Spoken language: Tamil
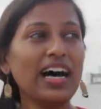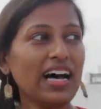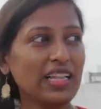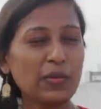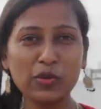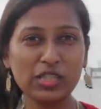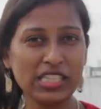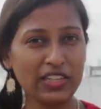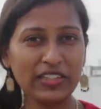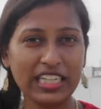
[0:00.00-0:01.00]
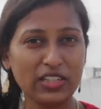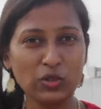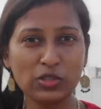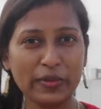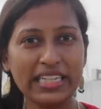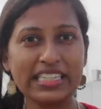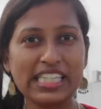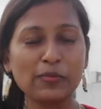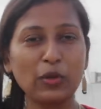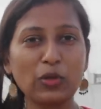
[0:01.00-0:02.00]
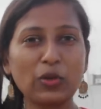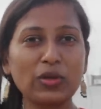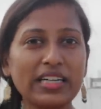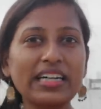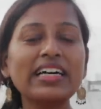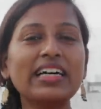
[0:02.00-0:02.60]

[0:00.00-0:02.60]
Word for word: அதனால் முடிஞ்ச அளவு அன்றைக்கி கொஞ்சம் ஒயிட் ட்ரெஸ் போட்டுக்கோங்க